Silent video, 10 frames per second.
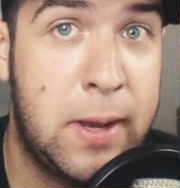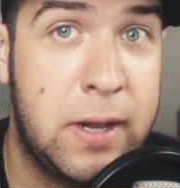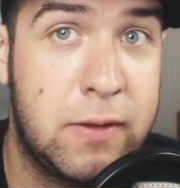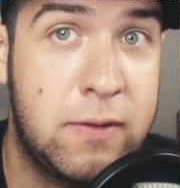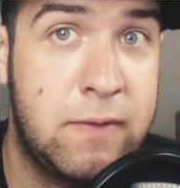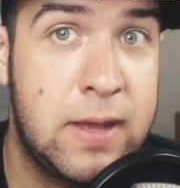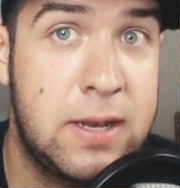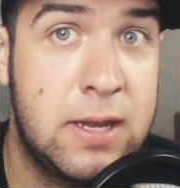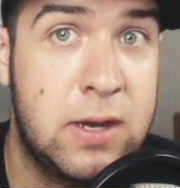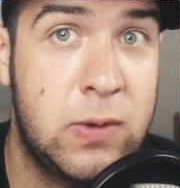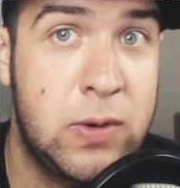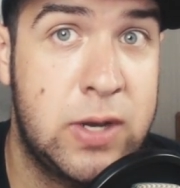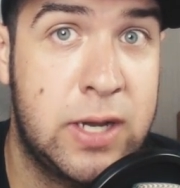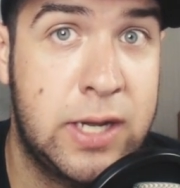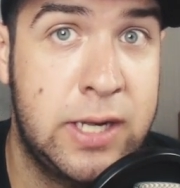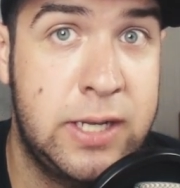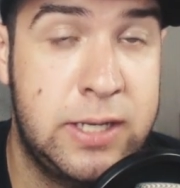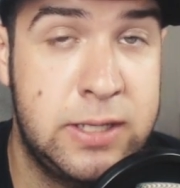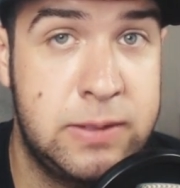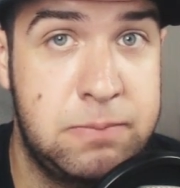das Wetter
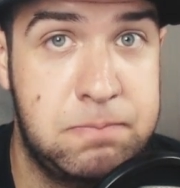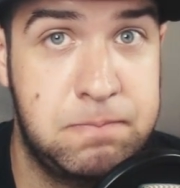unterhalten.